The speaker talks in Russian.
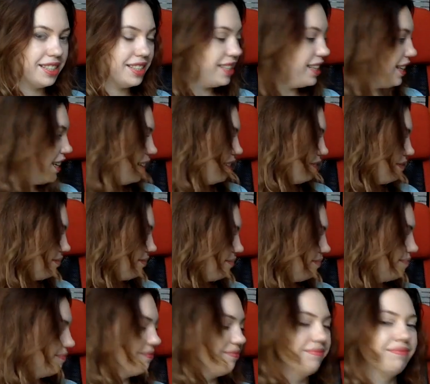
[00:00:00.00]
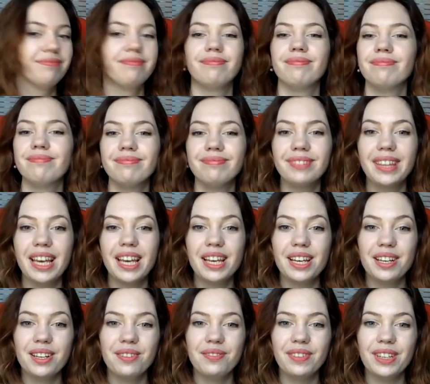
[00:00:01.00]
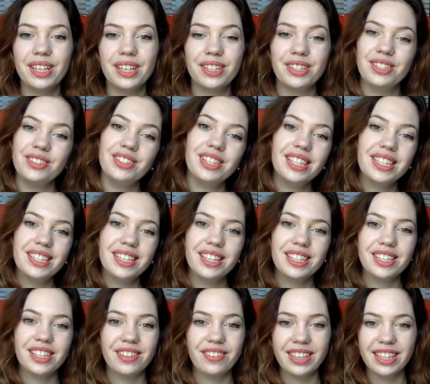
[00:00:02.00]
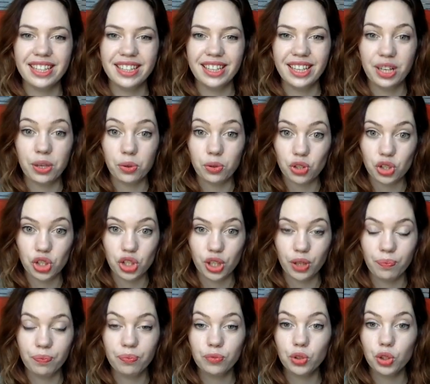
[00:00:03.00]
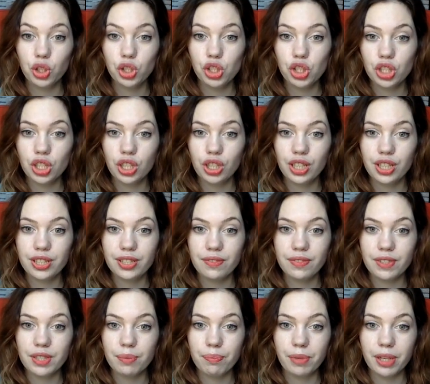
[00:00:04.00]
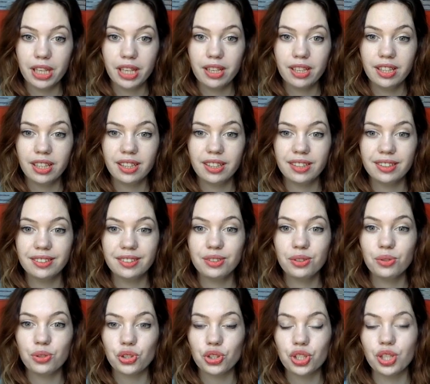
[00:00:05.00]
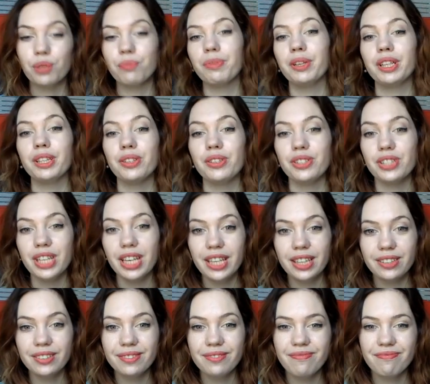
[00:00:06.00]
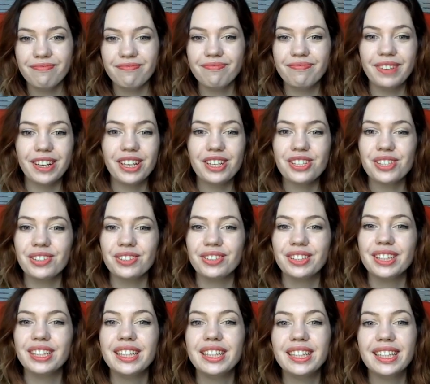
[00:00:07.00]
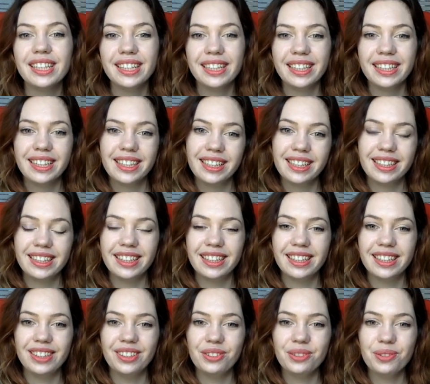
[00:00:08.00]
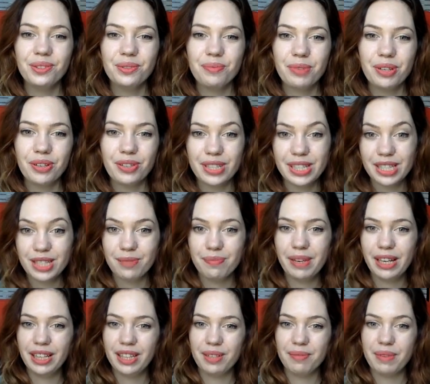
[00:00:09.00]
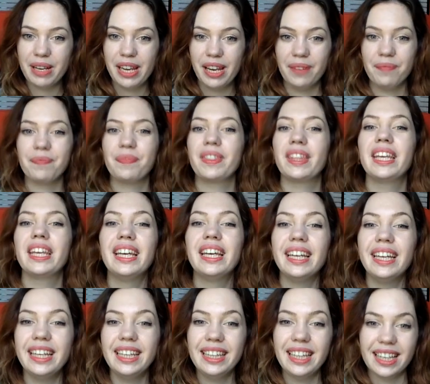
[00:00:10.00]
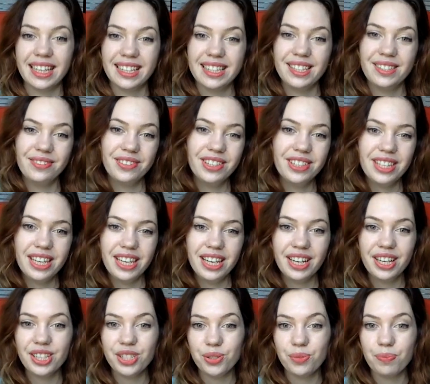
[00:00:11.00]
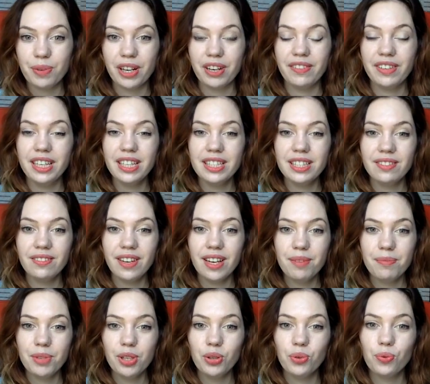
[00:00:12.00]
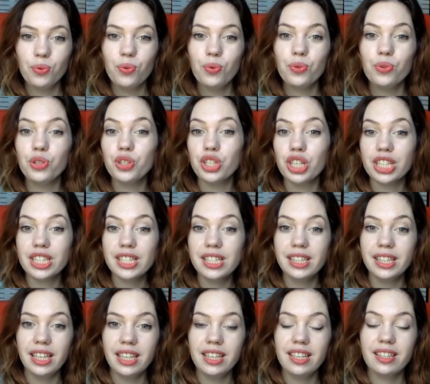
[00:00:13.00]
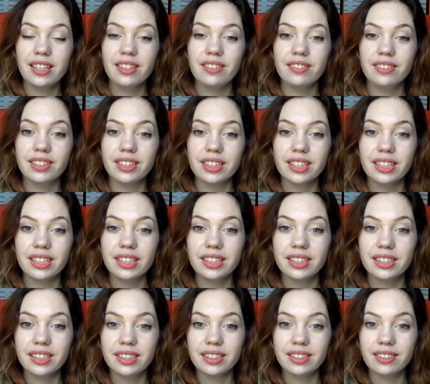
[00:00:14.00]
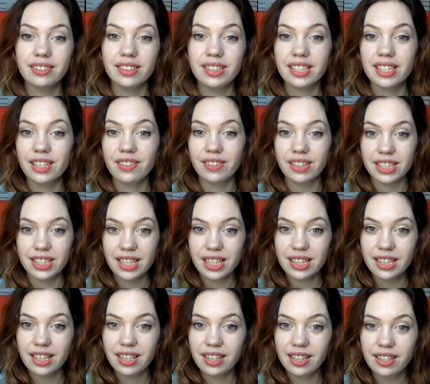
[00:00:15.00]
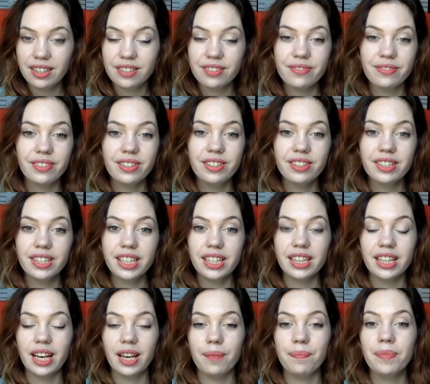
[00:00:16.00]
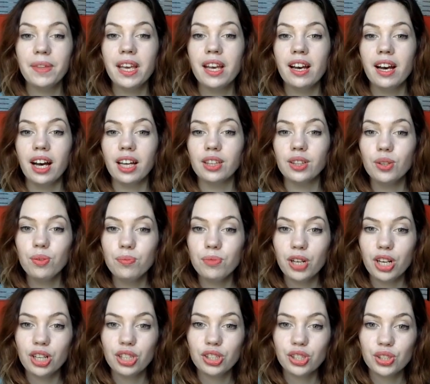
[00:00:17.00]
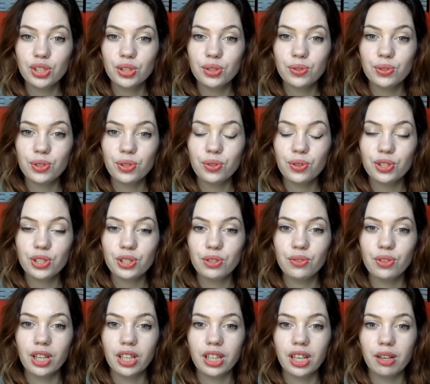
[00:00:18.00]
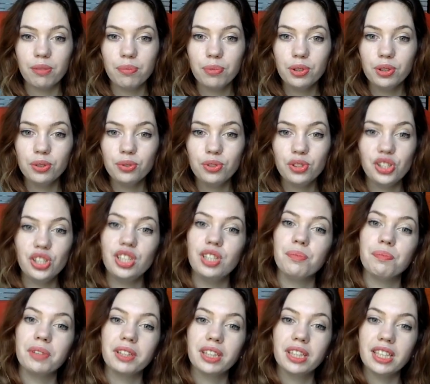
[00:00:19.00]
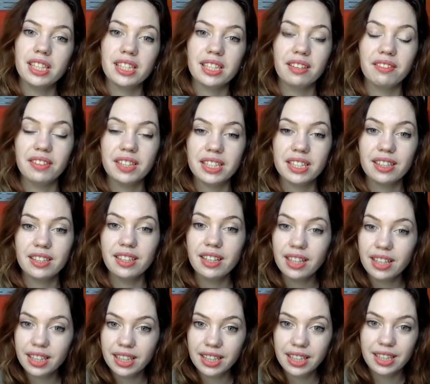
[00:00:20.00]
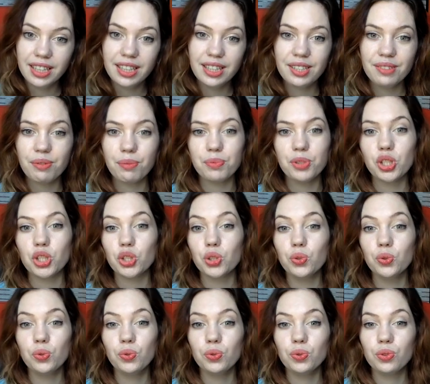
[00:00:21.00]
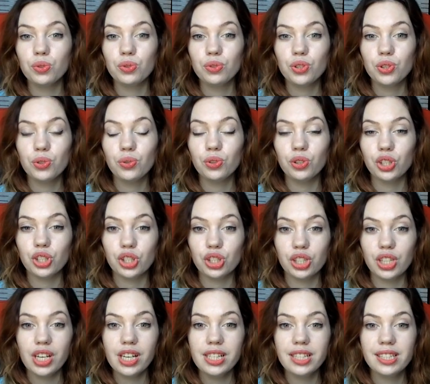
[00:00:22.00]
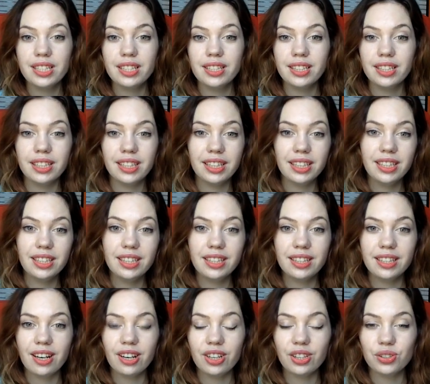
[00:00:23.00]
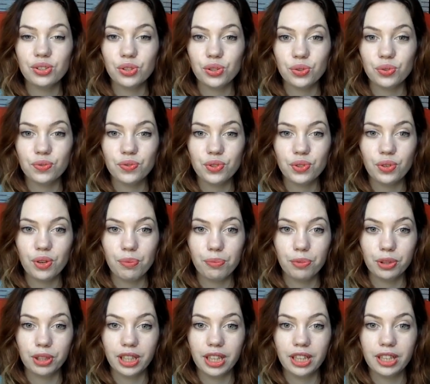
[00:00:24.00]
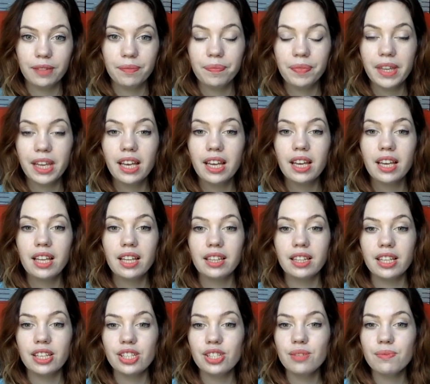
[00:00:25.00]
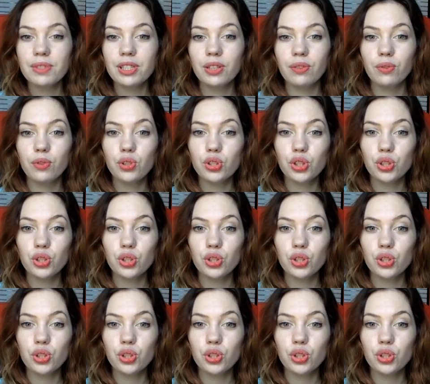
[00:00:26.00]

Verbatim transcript: Сири. Моя чудесная, очаровательная кошечка. Ну, конечно, она не совсем моя, она кошечка моих друзей, но пока что до 1 сентября она моя. Итак, сегодня я хочу поговорить с вами о частных тренинговых э, языковых центрах в Китае. О том, как же устроиться туда на работу учителем английского языка и вообще, что стоит ожидать и как оно, что все работает. Начнем с того,